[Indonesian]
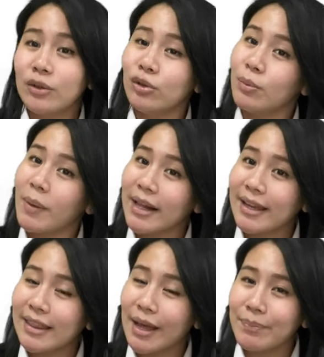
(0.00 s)
boleh tutup
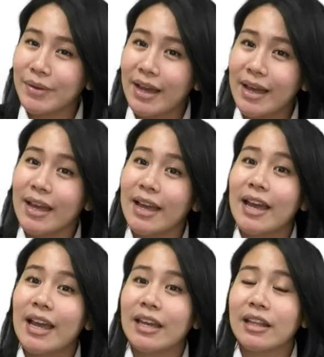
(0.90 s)
Alkitabnya.
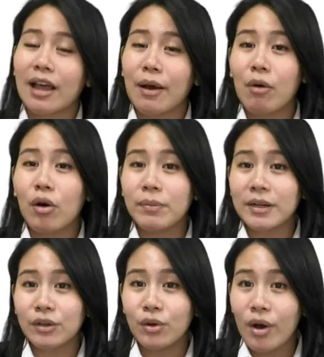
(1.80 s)
Kita mau
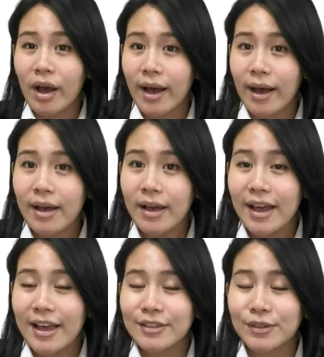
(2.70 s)
berdoa
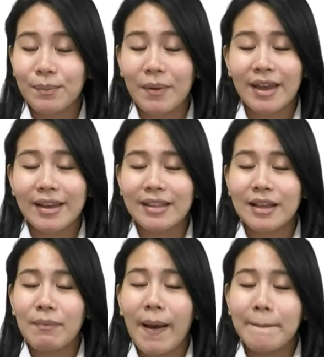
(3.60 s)
supaya
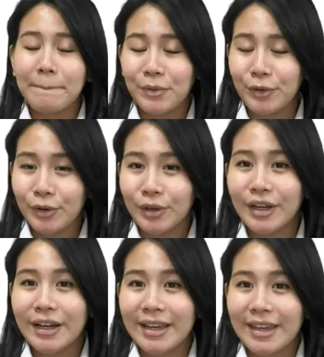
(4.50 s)
kita mampu
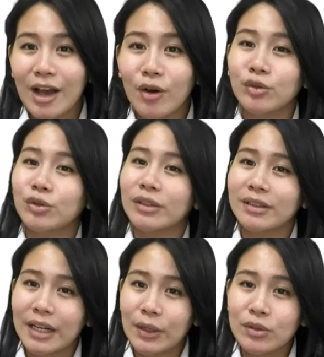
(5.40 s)
ya
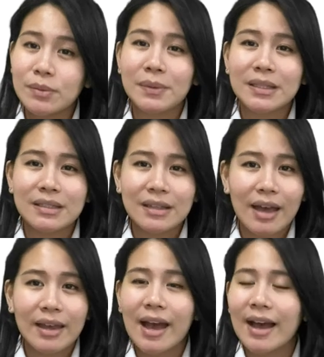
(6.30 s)
untuk terus
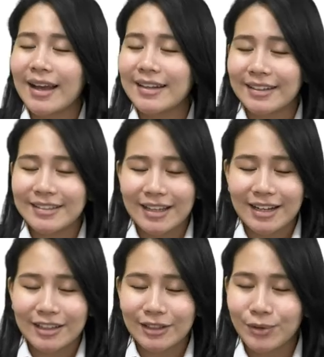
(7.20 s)
percaya akan
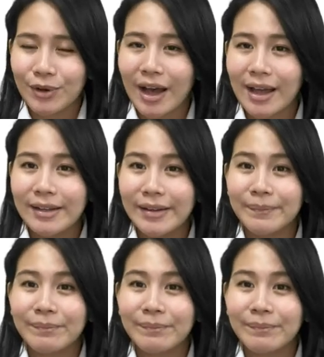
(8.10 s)
rencana Tuhan